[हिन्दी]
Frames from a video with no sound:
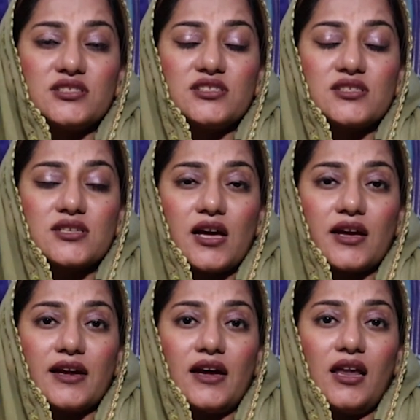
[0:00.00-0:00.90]
जिस चीज़ का
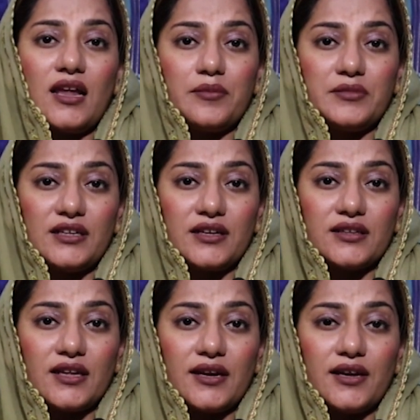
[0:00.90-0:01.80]
ख्याल आपने
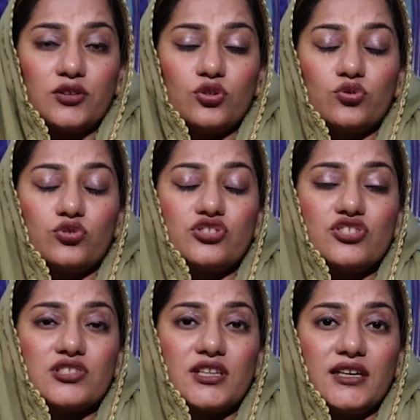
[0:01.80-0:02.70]
रखना है तो
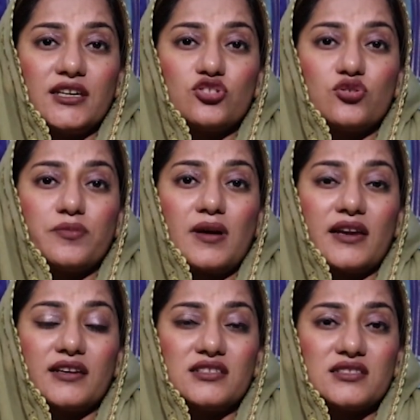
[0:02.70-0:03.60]
कोशिश करें कि जो
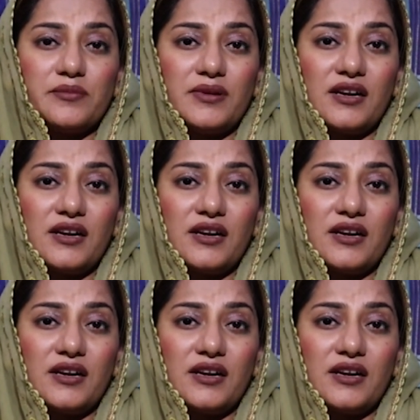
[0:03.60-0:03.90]
मार्केट से